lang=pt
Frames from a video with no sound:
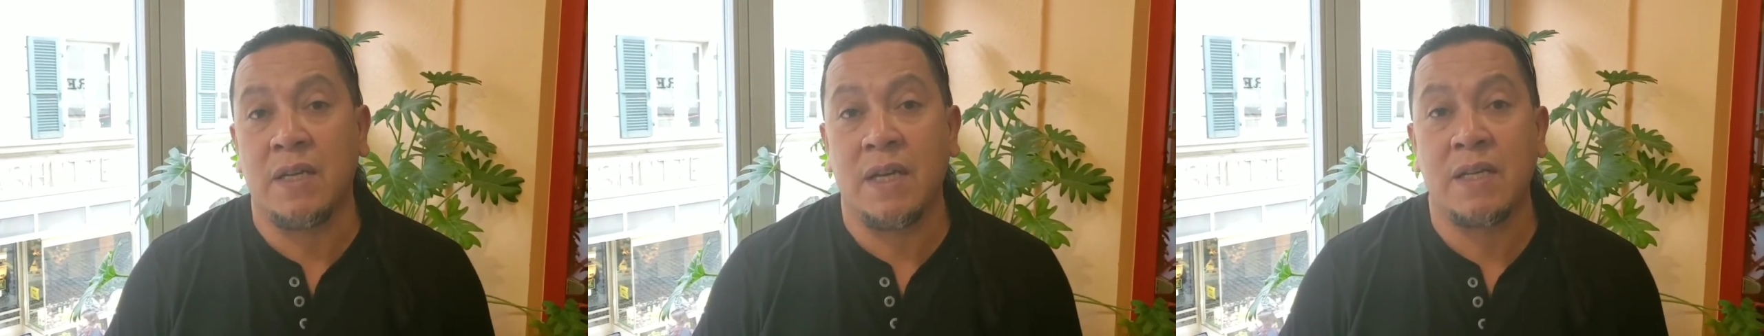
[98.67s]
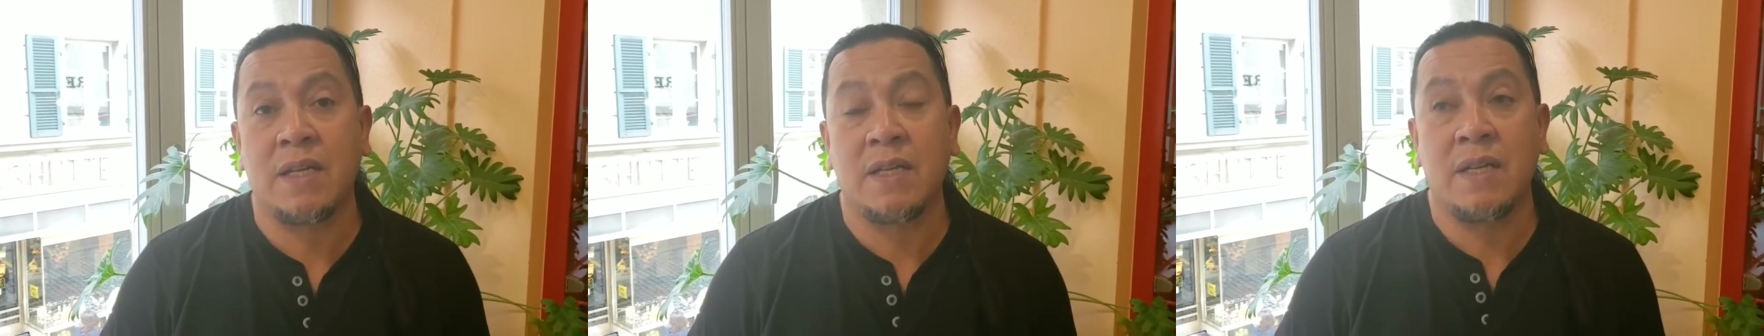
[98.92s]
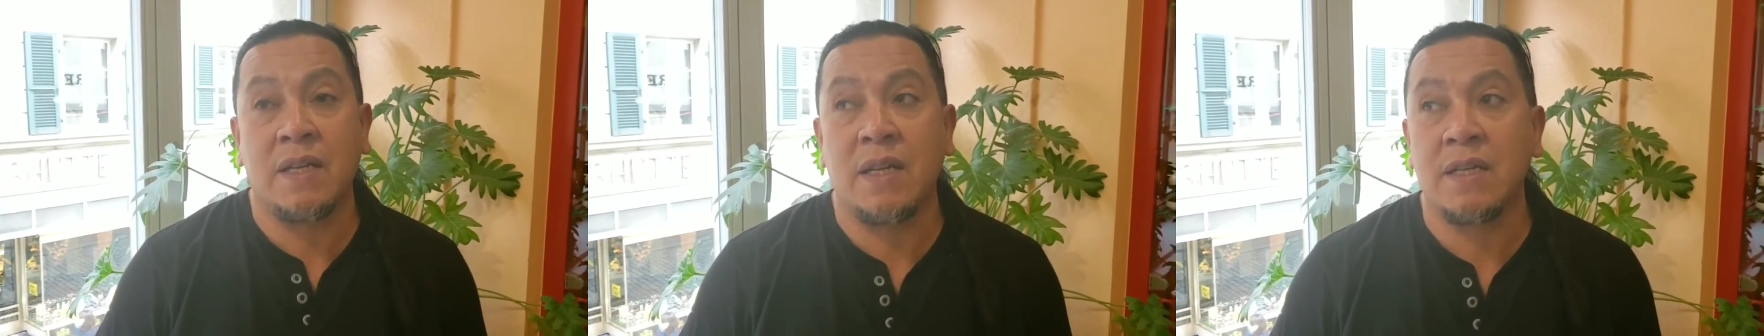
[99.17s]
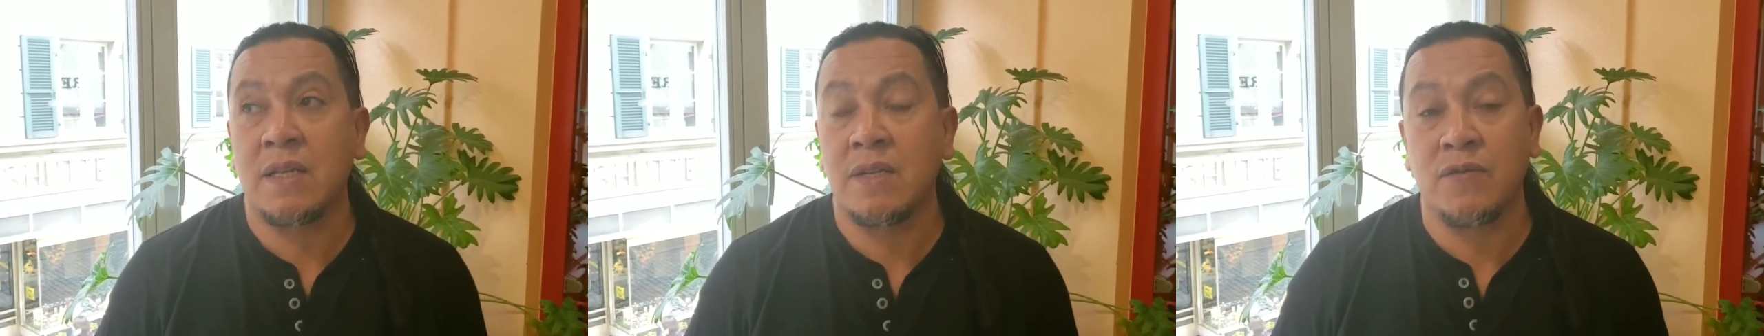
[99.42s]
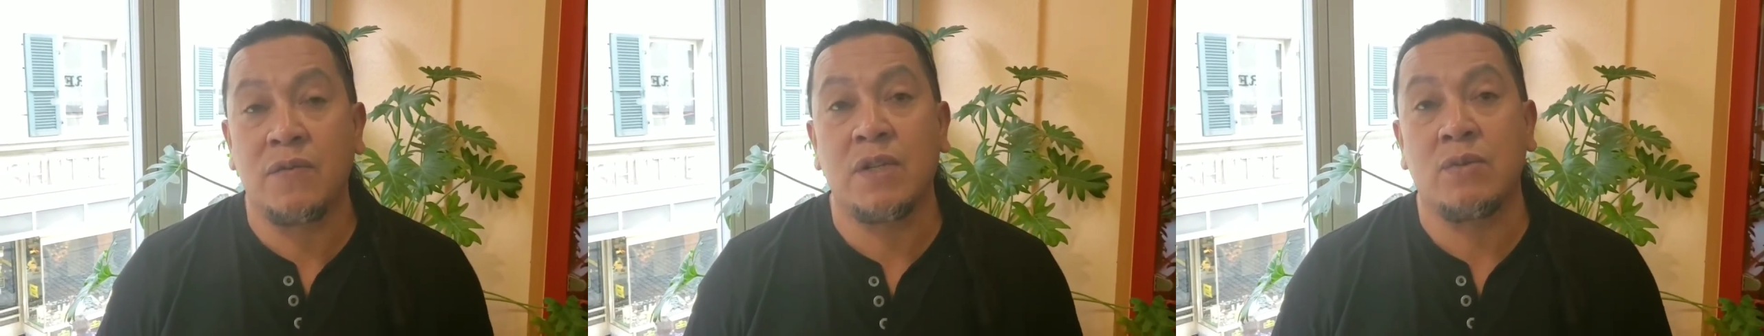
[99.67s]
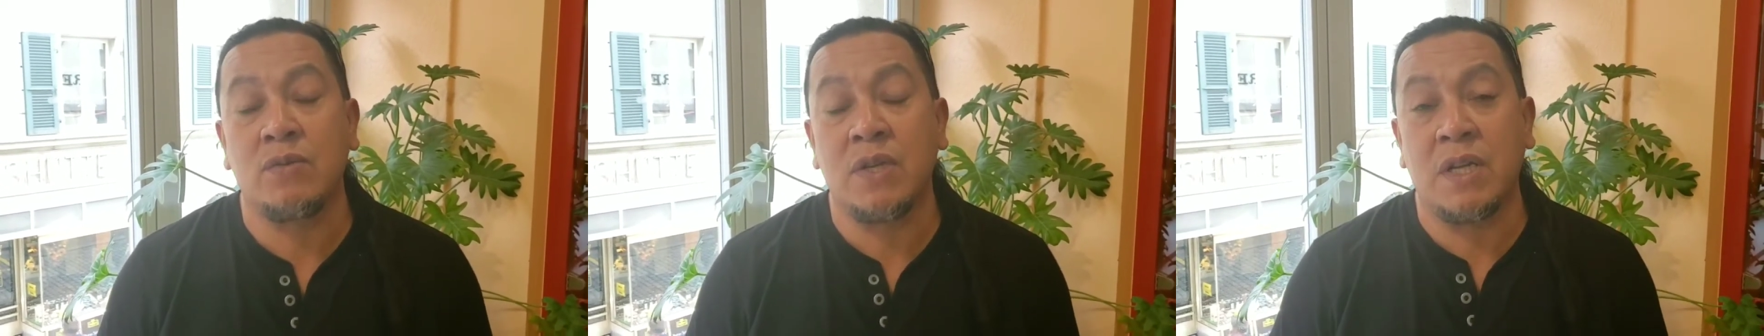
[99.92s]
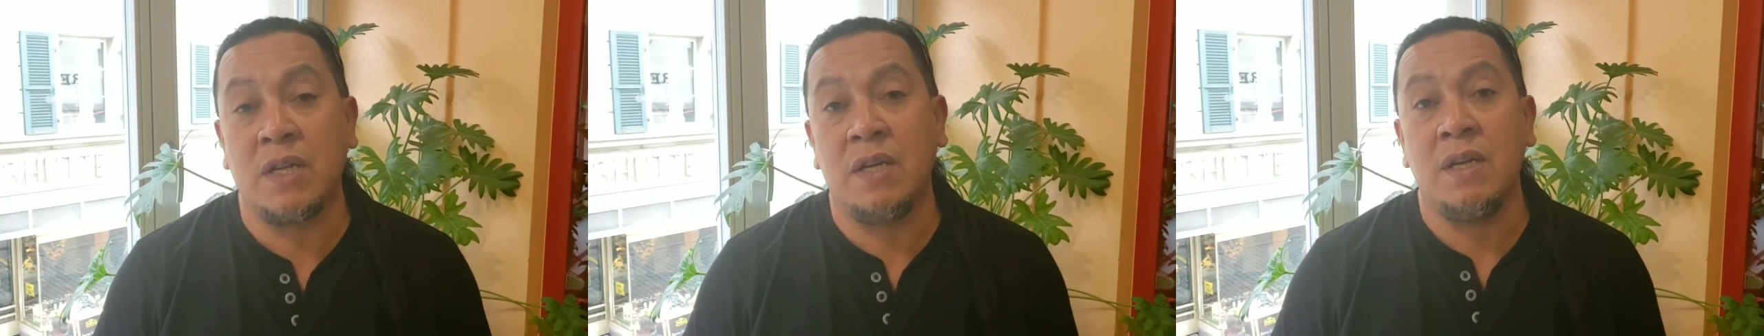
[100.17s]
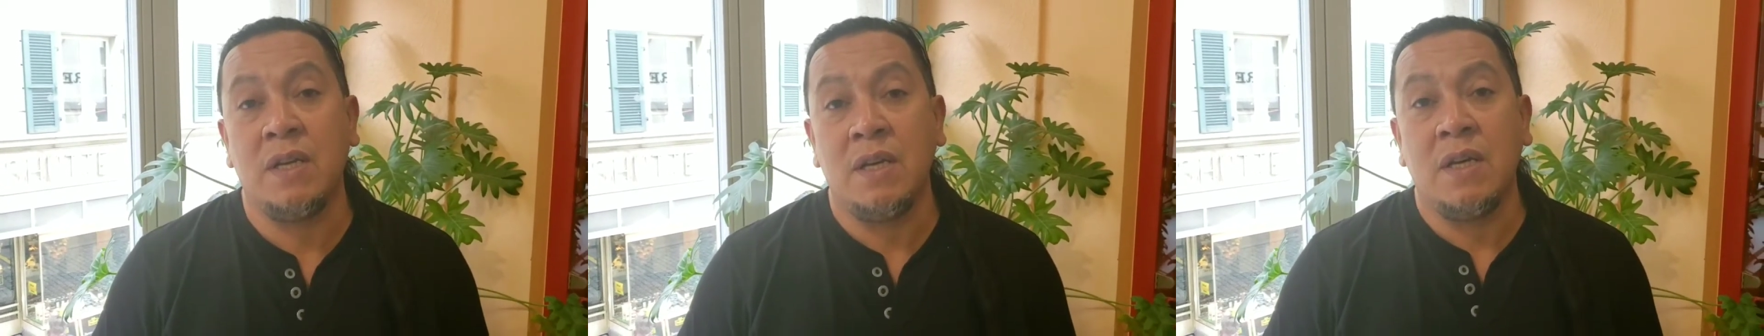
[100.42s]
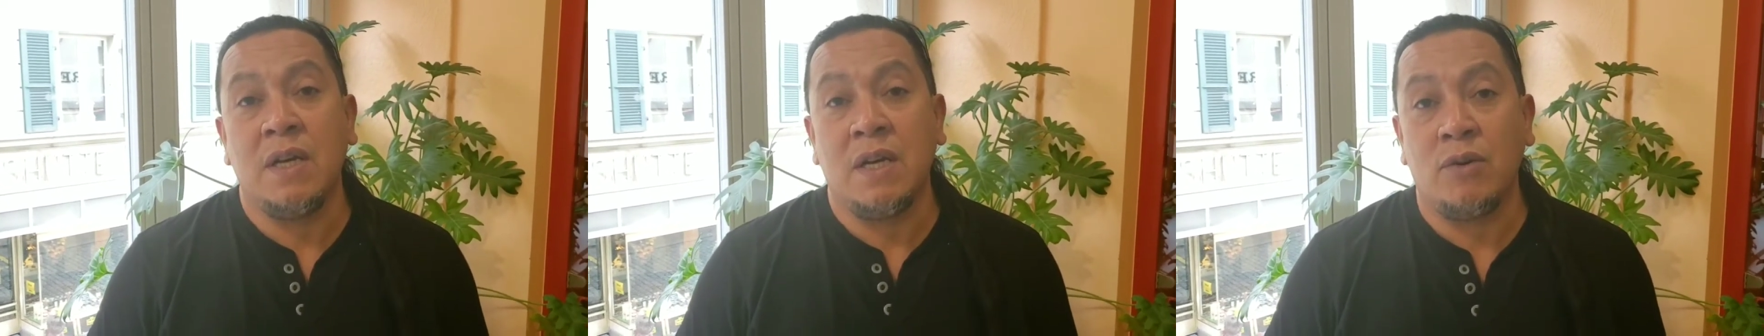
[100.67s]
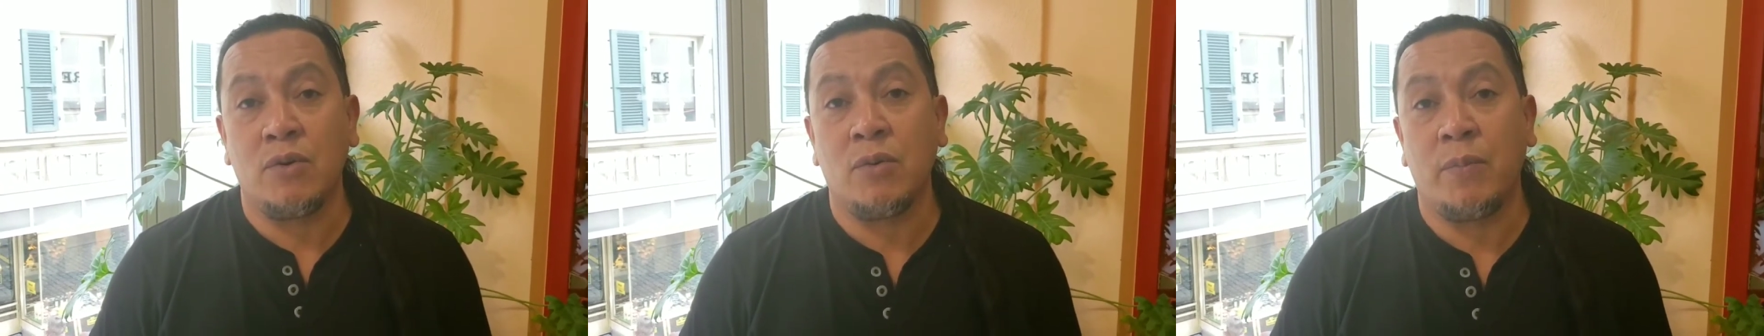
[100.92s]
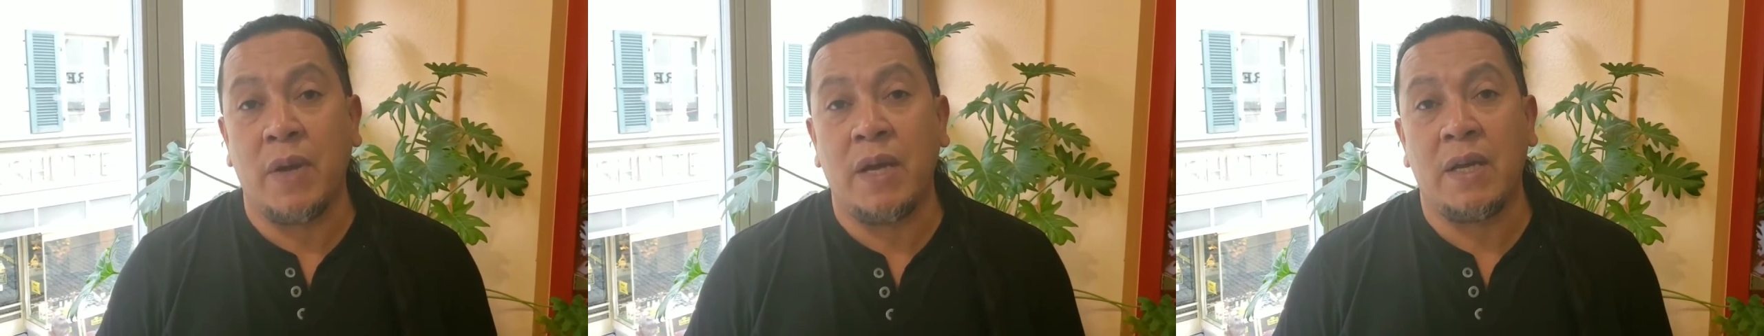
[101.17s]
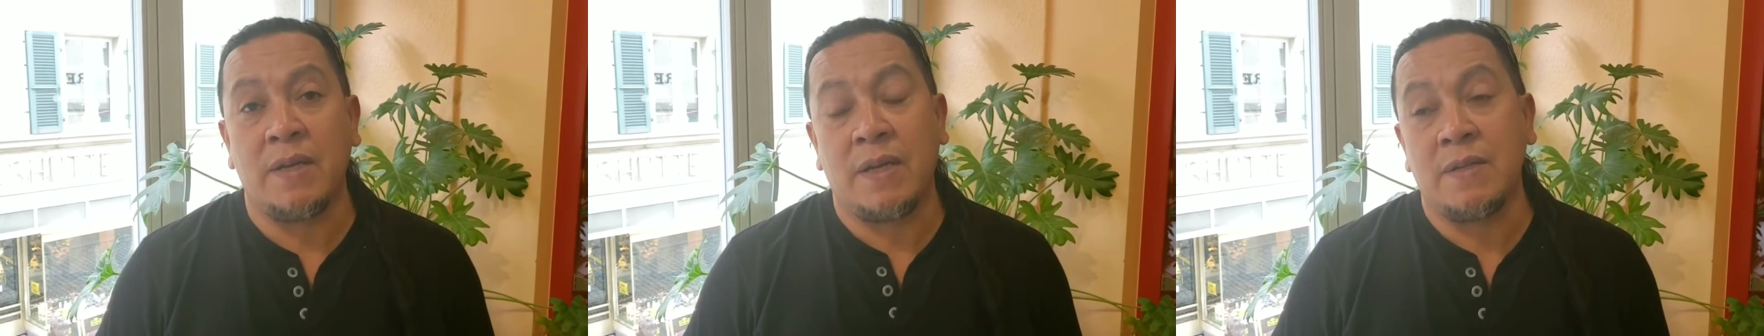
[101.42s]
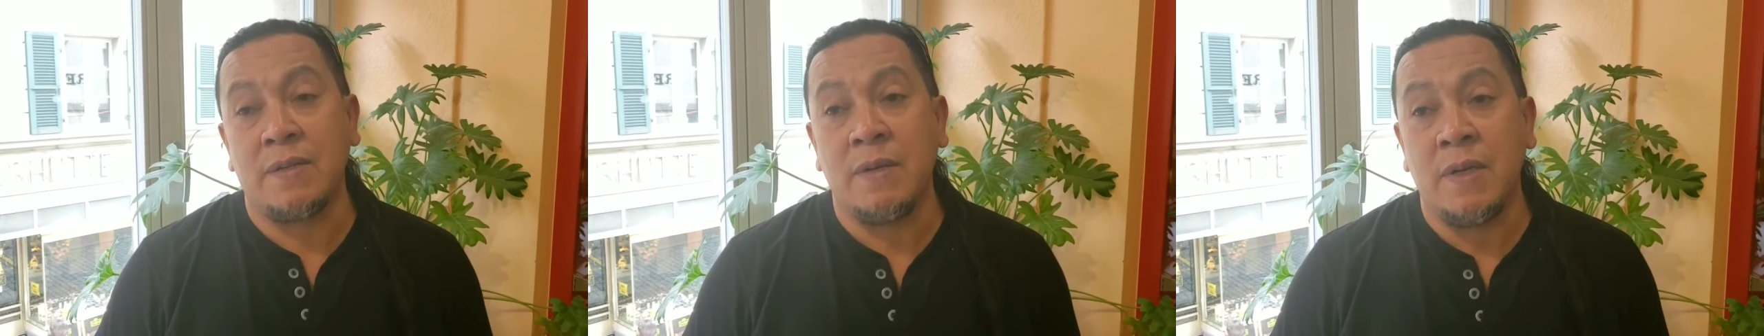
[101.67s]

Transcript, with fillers: dessa tendência da juventude aí europeia, né?